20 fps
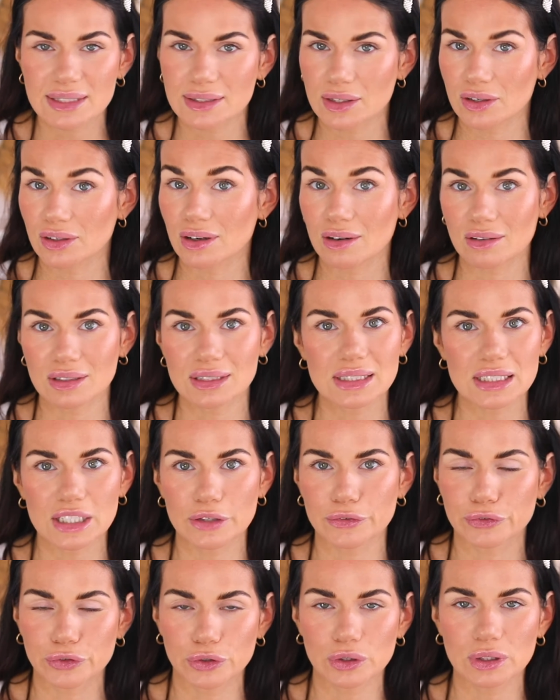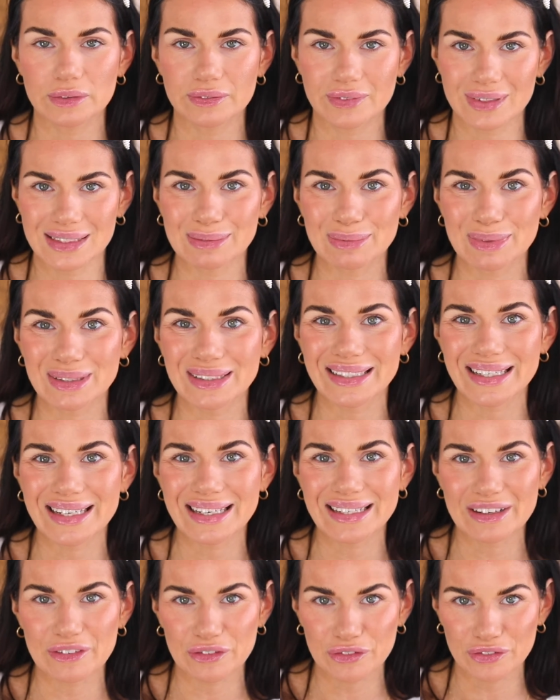jetzt auch noch nichts gefunden, was mit
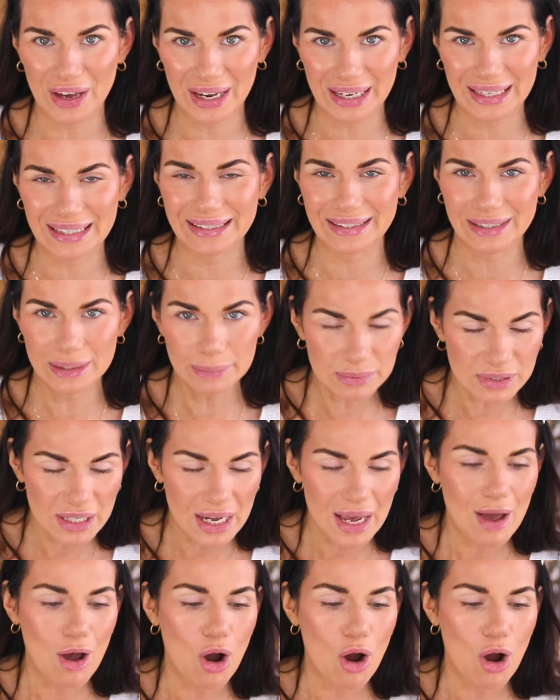den Effekten gibt.